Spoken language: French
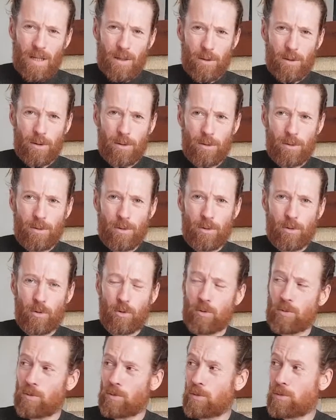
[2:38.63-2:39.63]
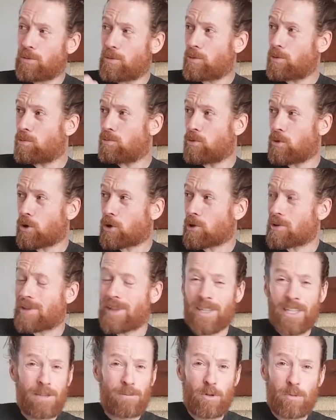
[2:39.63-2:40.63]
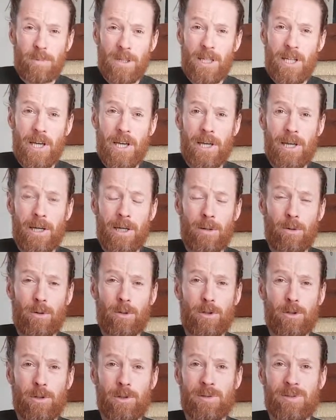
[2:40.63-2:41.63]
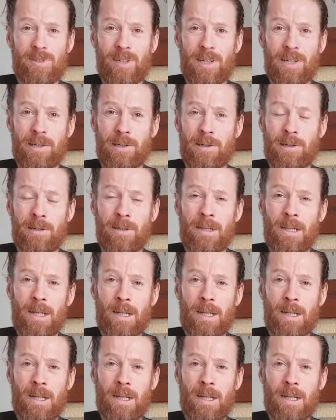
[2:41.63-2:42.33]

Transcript: le, le, côté immobilier, le côté euh,